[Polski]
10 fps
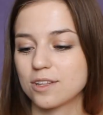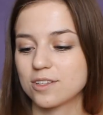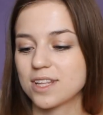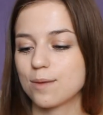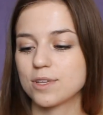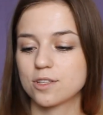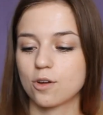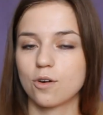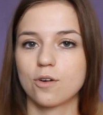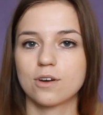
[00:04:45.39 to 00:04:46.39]
niej dostałam jest
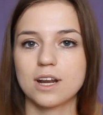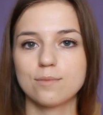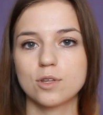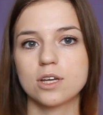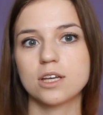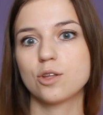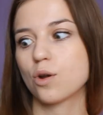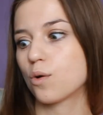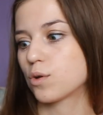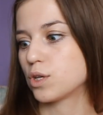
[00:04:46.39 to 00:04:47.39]
to krem e, do
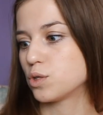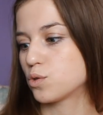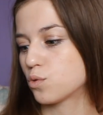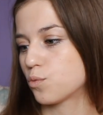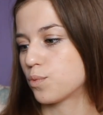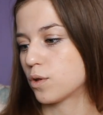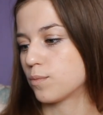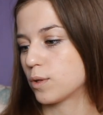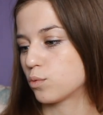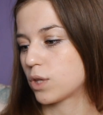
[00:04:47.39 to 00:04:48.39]
rąk i stóp. On
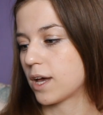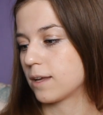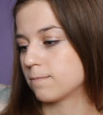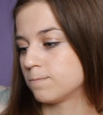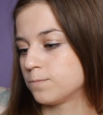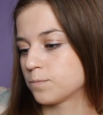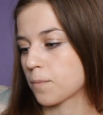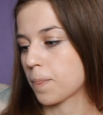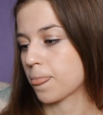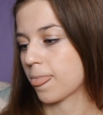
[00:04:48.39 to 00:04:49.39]
ma tutaj
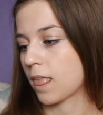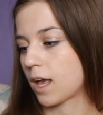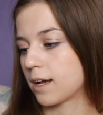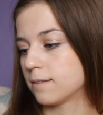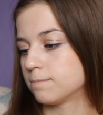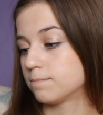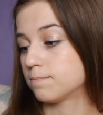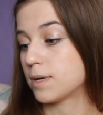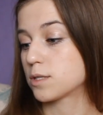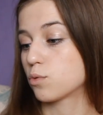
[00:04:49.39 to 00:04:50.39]
mm,
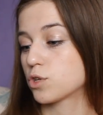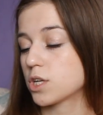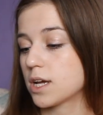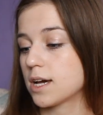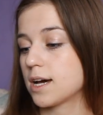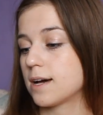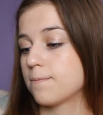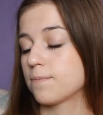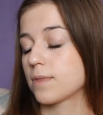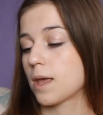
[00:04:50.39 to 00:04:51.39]
masło shea,
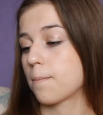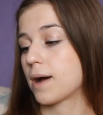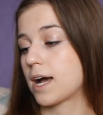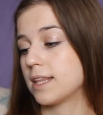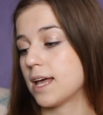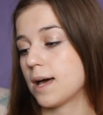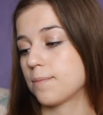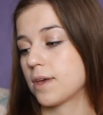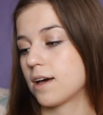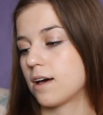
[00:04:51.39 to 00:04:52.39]

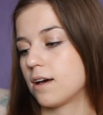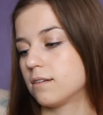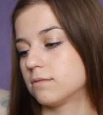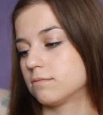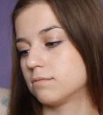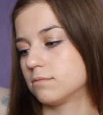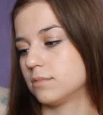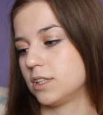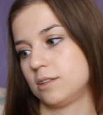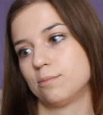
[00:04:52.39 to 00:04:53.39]
makadamia
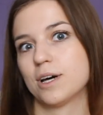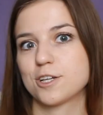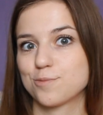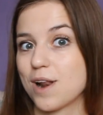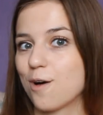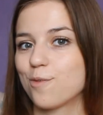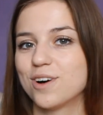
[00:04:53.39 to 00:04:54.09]
i marshmallow.